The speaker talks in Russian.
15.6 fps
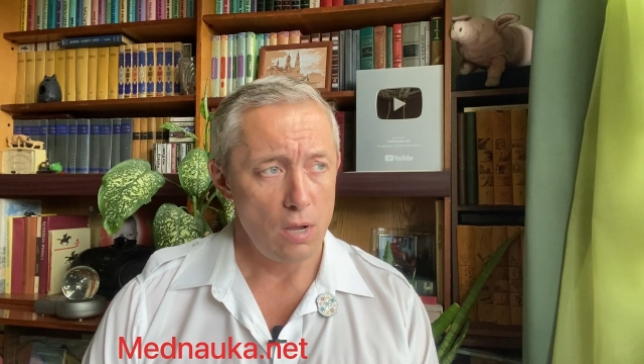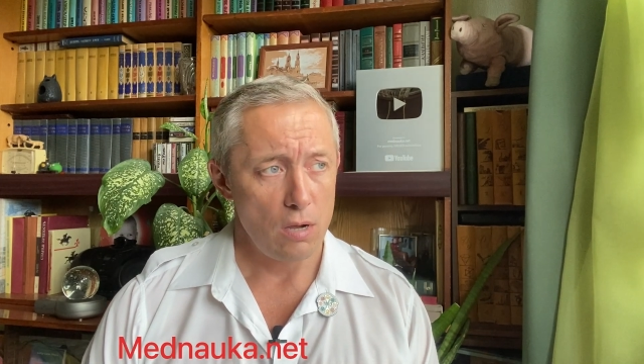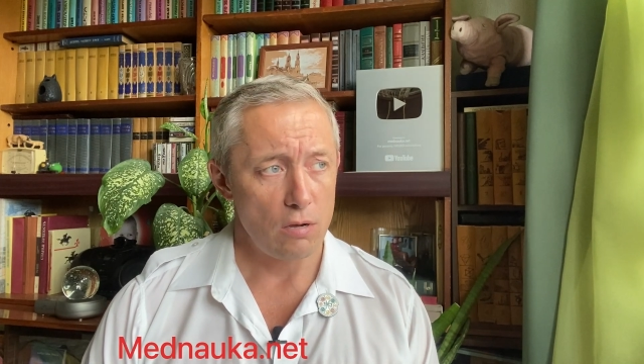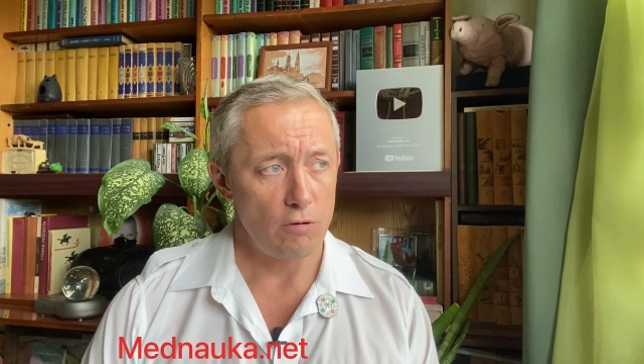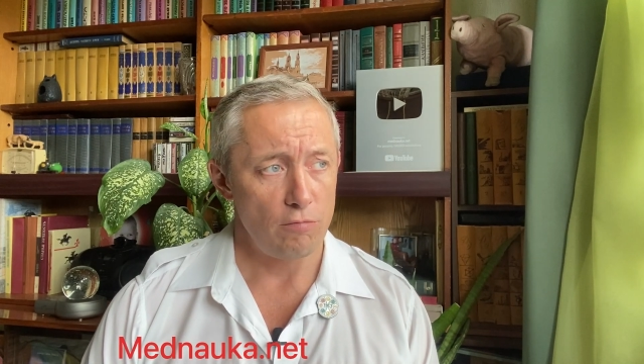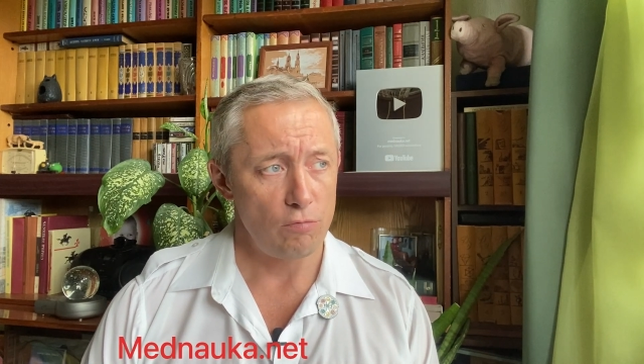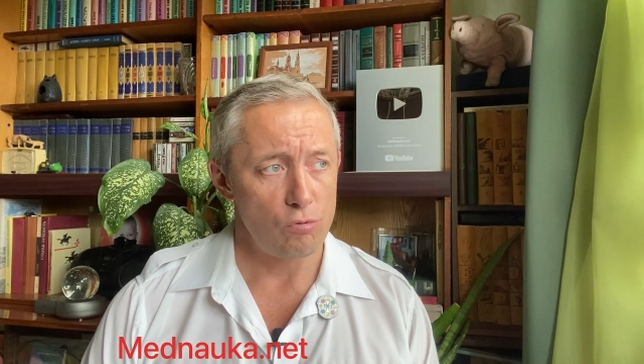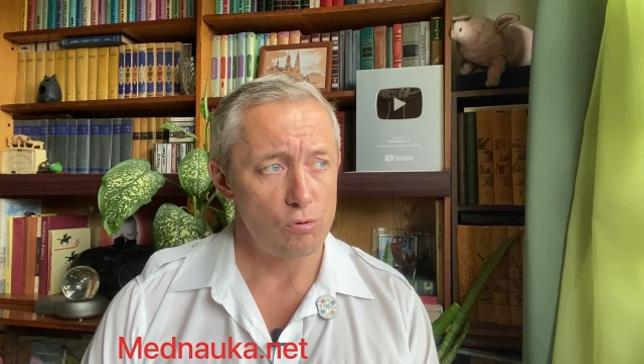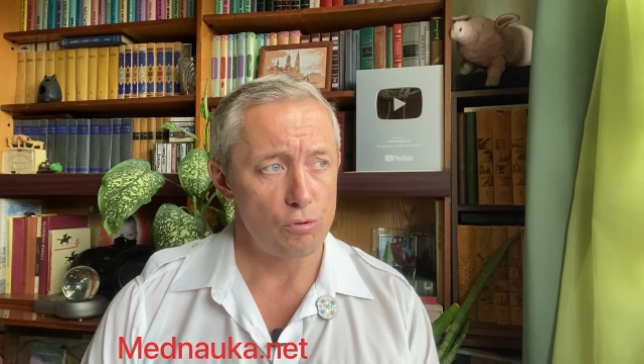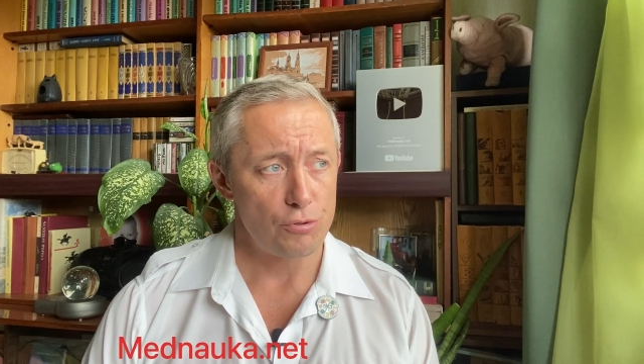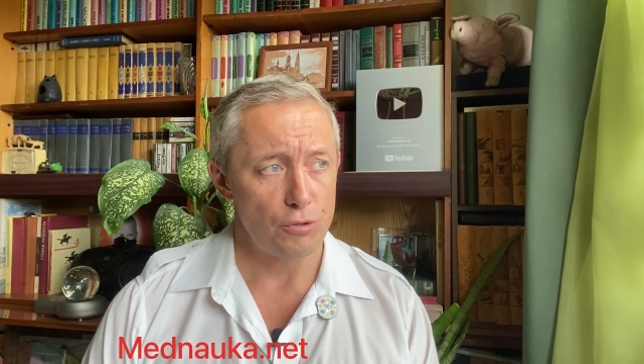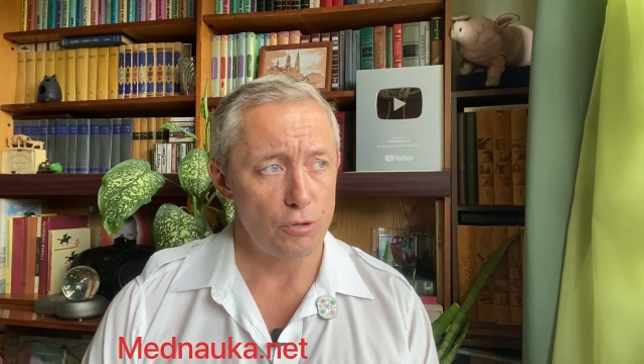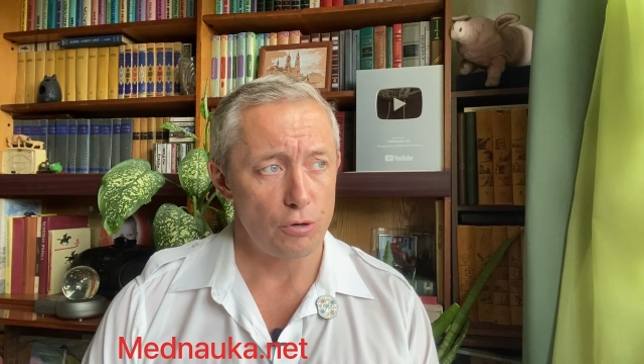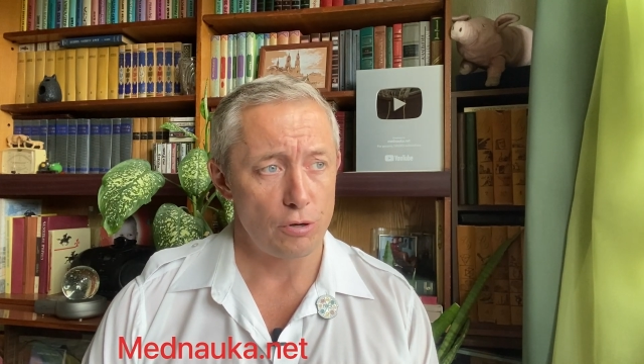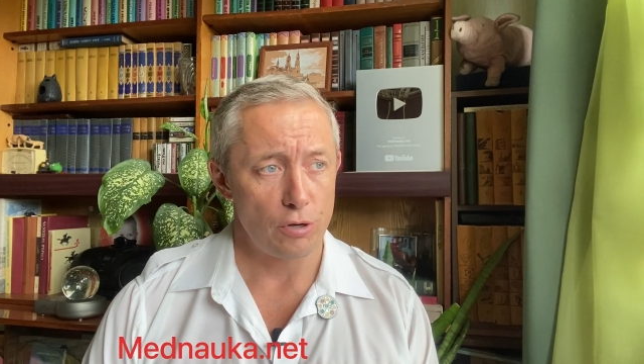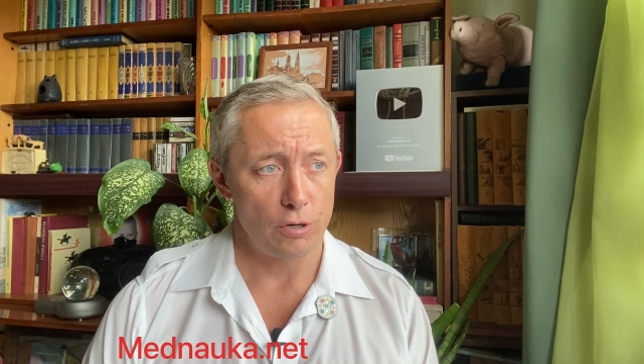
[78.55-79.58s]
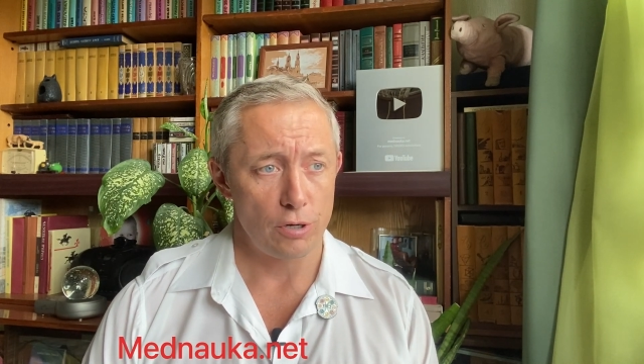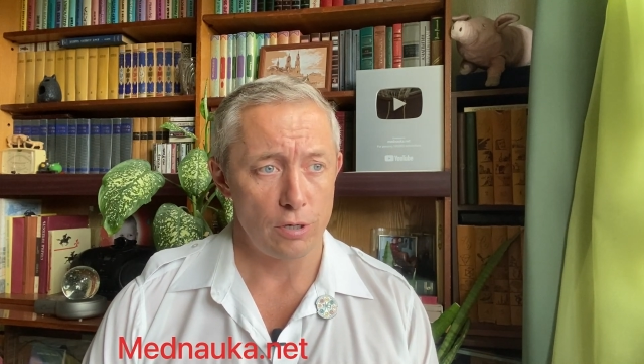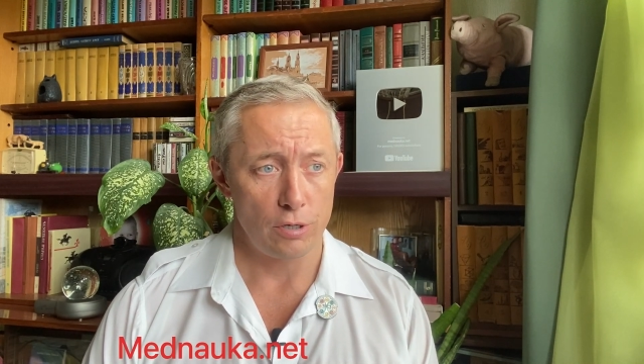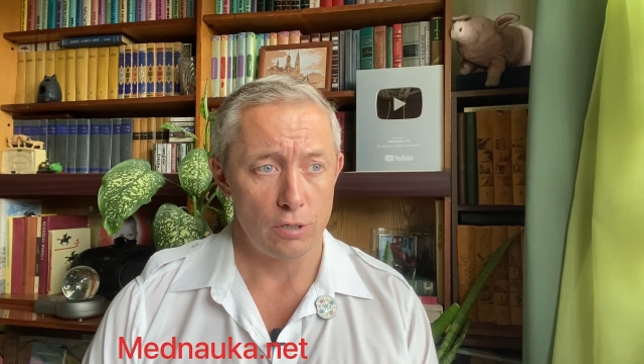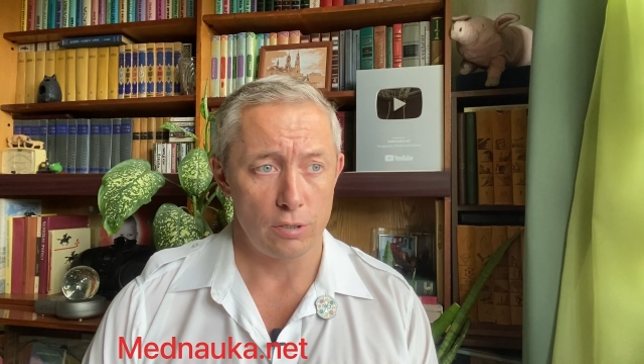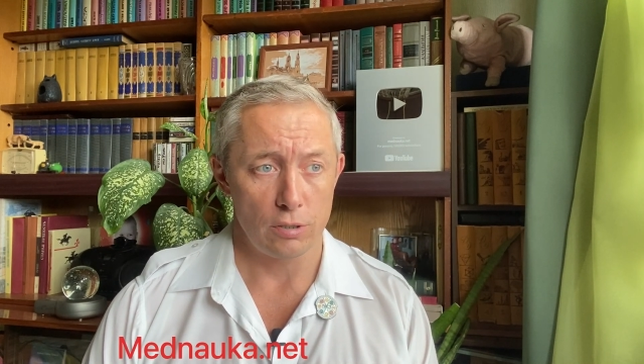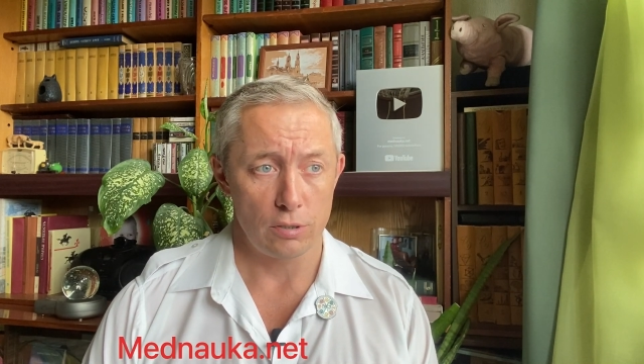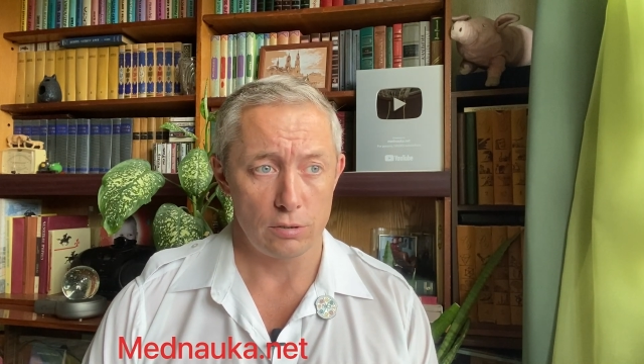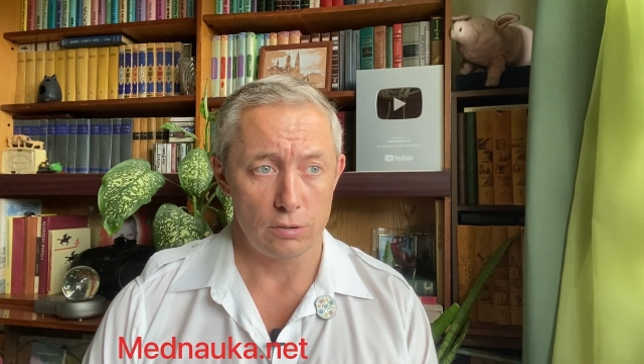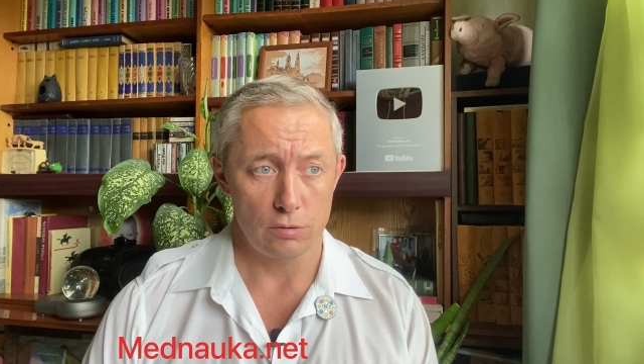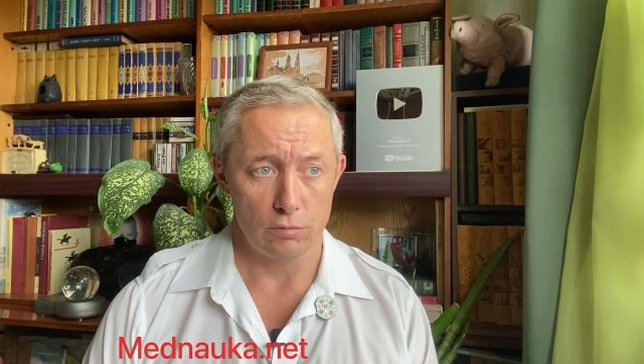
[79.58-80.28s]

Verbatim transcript: Вот, а,